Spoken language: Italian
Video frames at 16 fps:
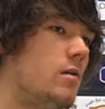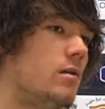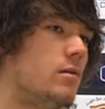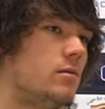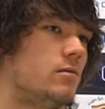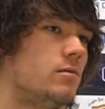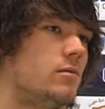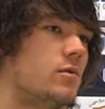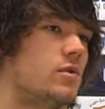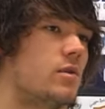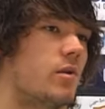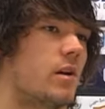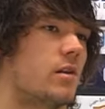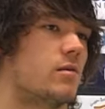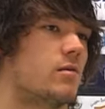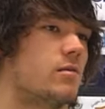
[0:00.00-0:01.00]
non
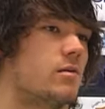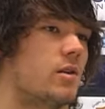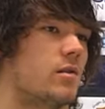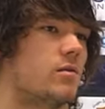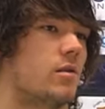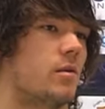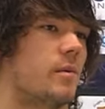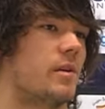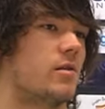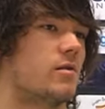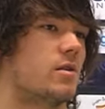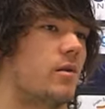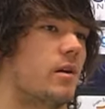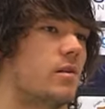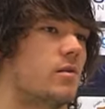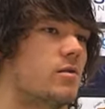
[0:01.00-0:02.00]
guardano, sicuramente non
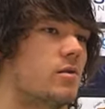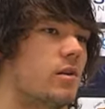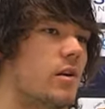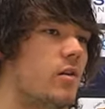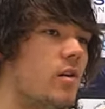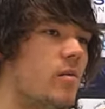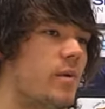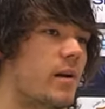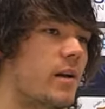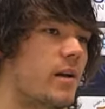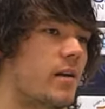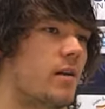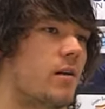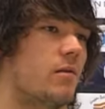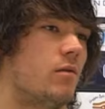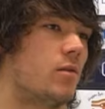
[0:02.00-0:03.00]
si guardano solo i gol perché
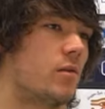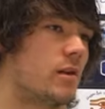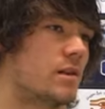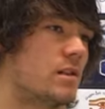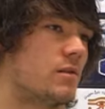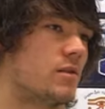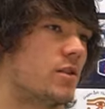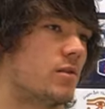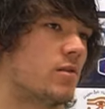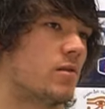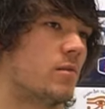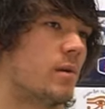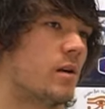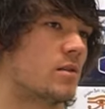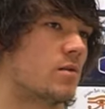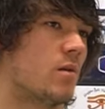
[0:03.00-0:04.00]
il lavoro che sta facendo
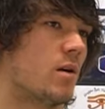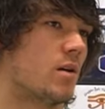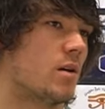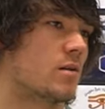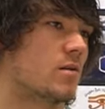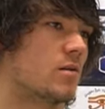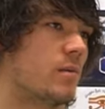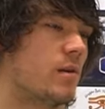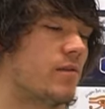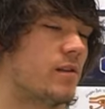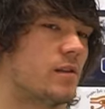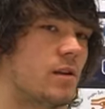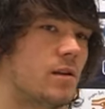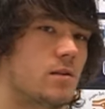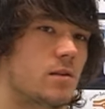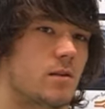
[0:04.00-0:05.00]
per la squadra secondo me è
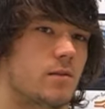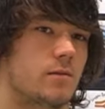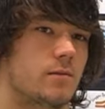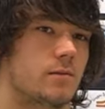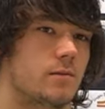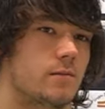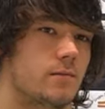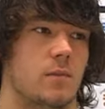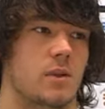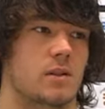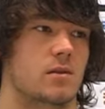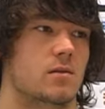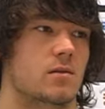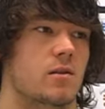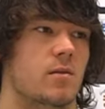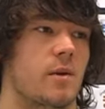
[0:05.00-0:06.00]
fantastico. Ma
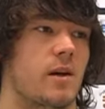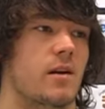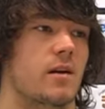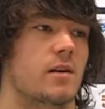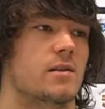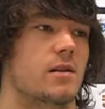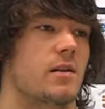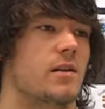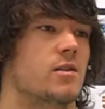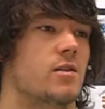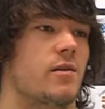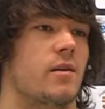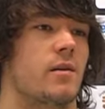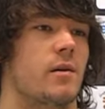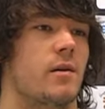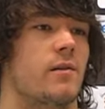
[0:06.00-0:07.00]
secondo me anche se
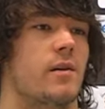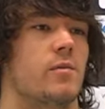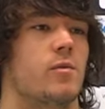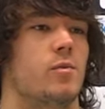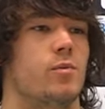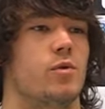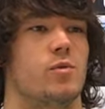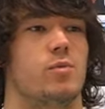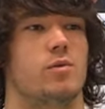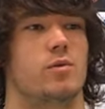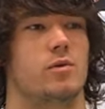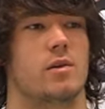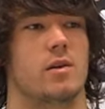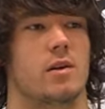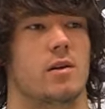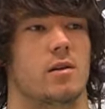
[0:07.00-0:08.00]
adesso avremo più
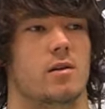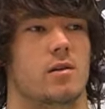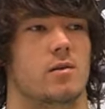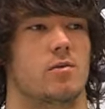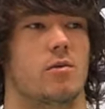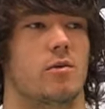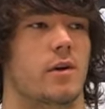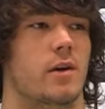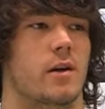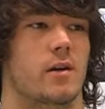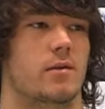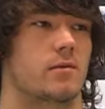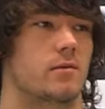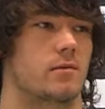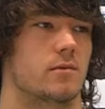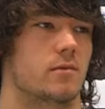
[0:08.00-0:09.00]
punti,
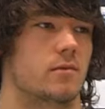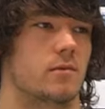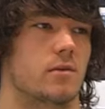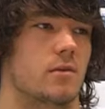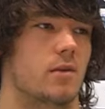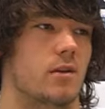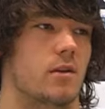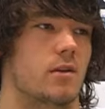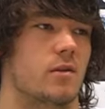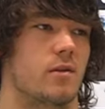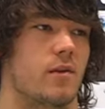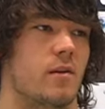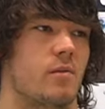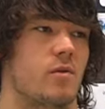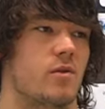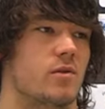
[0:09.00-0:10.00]
comunque eh,
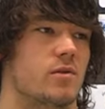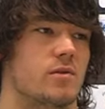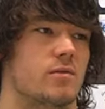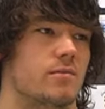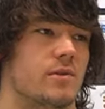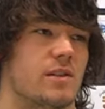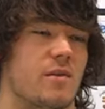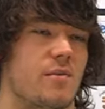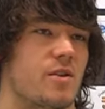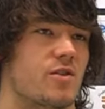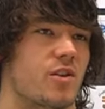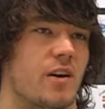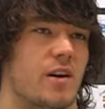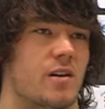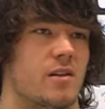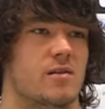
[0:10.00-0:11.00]
dovevamo sempre
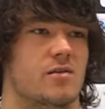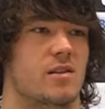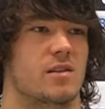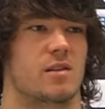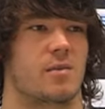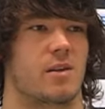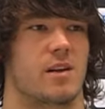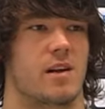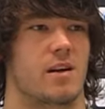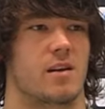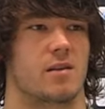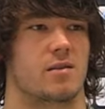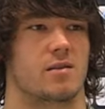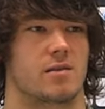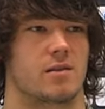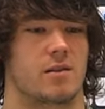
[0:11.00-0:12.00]
giocare nella stessa
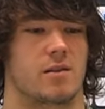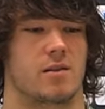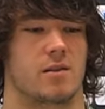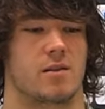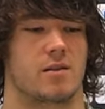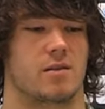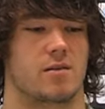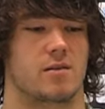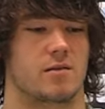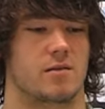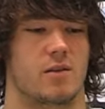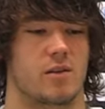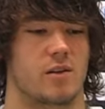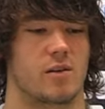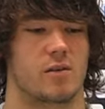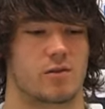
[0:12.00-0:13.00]
maniera, eh,
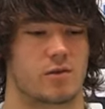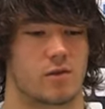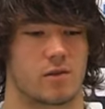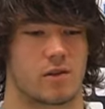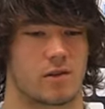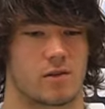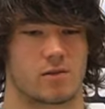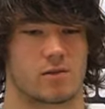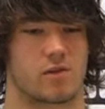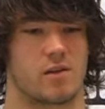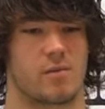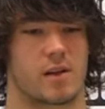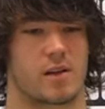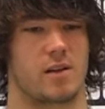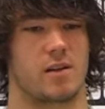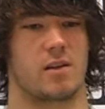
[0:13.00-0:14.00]
ogni, su, ogni, su, ogni,
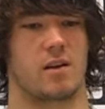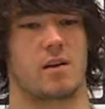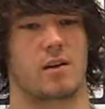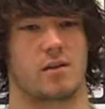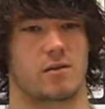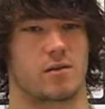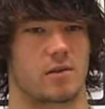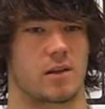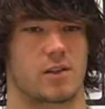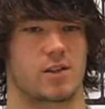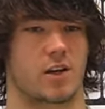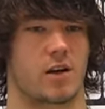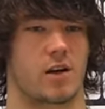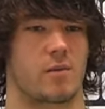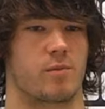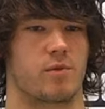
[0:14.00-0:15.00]
partita a
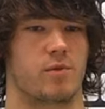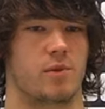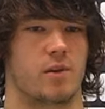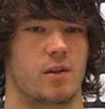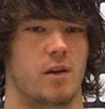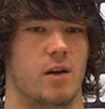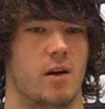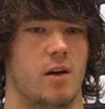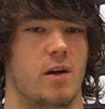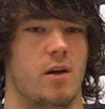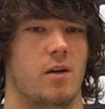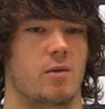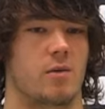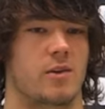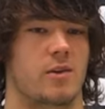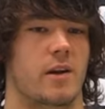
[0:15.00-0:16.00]
cercare i punti.
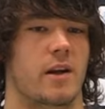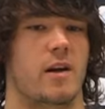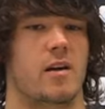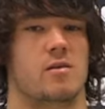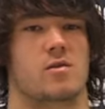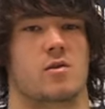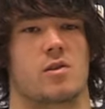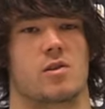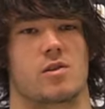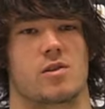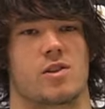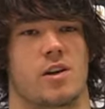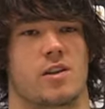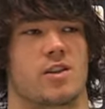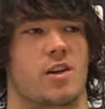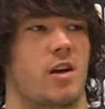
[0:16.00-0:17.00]
Quindi non è che l'anno scorso
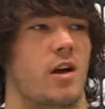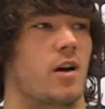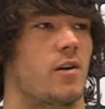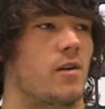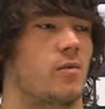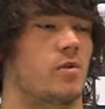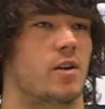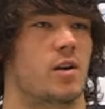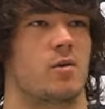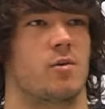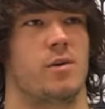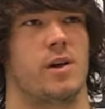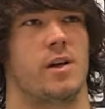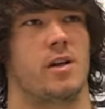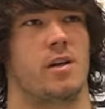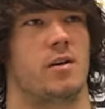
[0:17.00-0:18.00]
già a gennaio eravamo
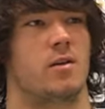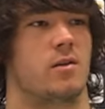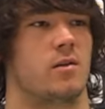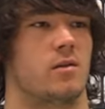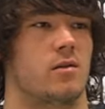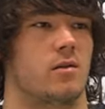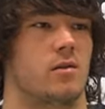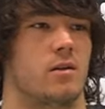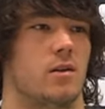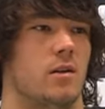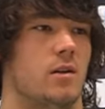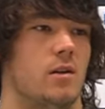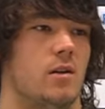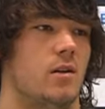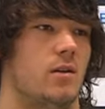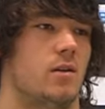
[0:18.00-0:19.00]
tranquilli, o,
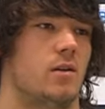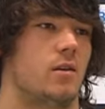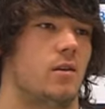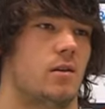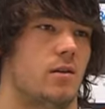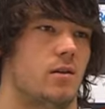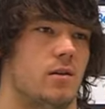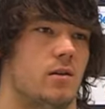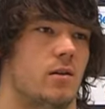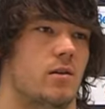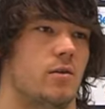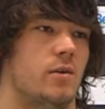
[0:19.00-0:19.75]
eh,